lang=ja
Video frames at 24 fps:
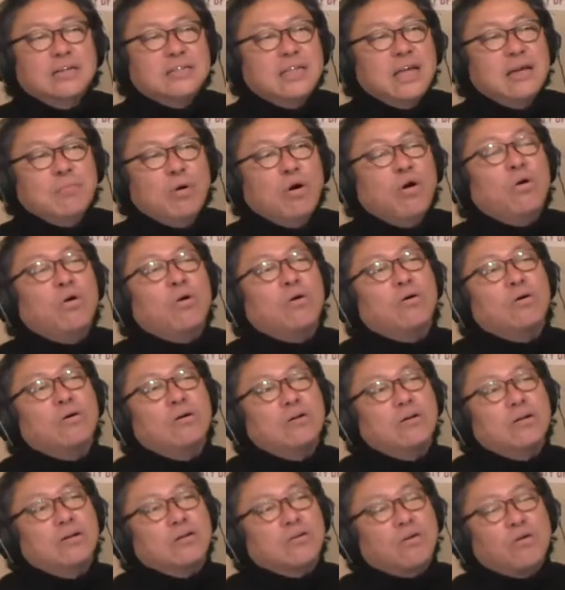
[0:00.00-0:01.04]
でも、
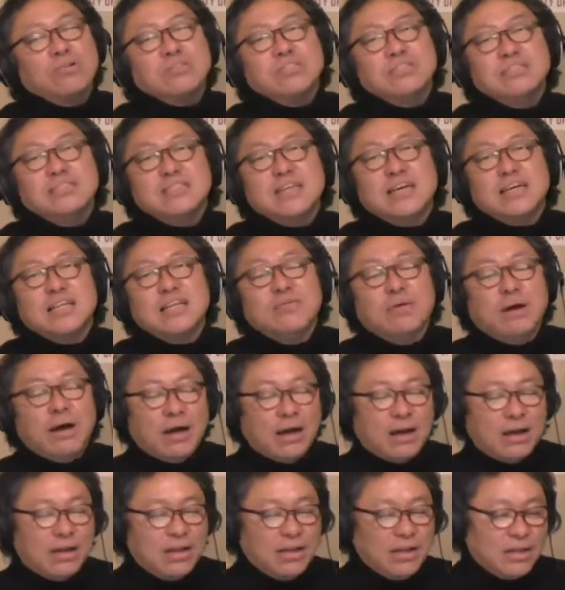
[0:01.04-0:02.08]
個人的に
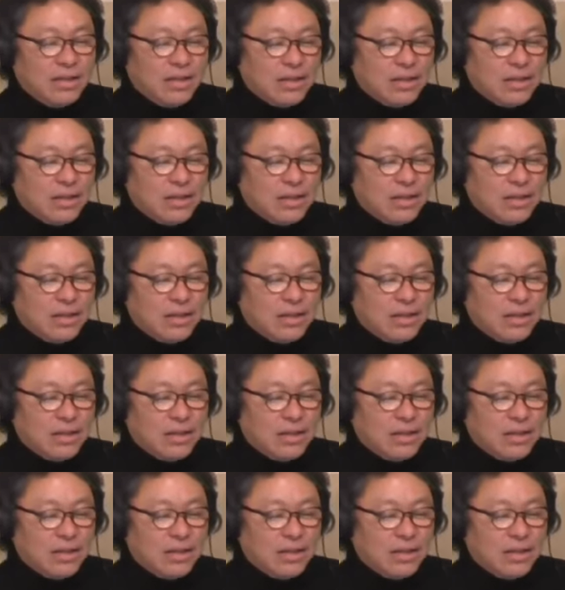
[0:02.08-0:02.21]
は、